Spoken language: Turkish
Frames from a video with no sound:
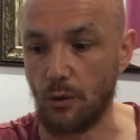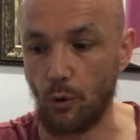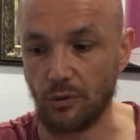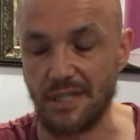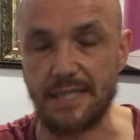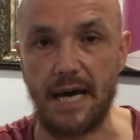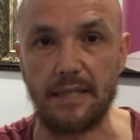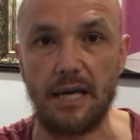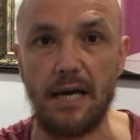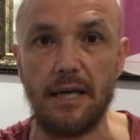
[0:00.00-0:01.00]
orta
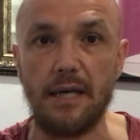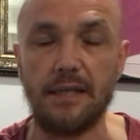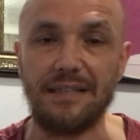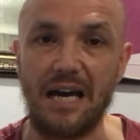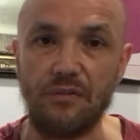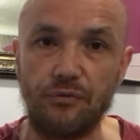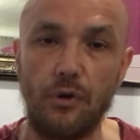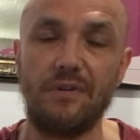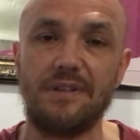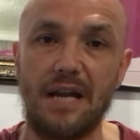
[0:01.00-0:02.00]
sahada yani
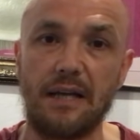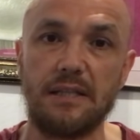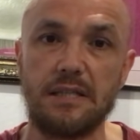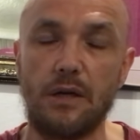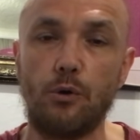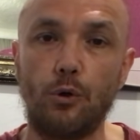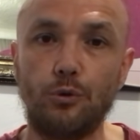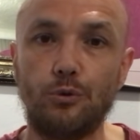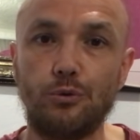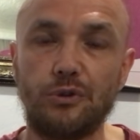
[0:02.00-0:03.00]
forvetin arkasına
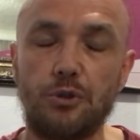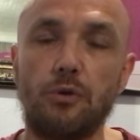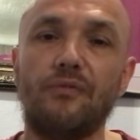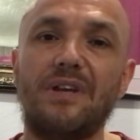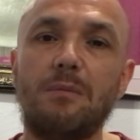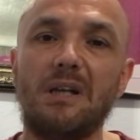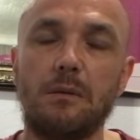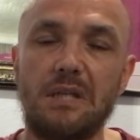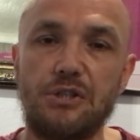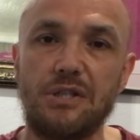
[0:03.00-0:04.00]
koyduğunuzda çok verim
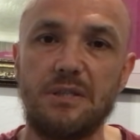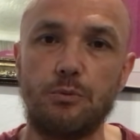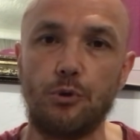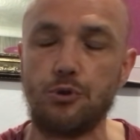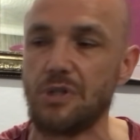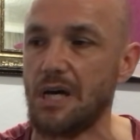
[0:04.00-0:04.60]
alabileceğiniz bir oyuncu.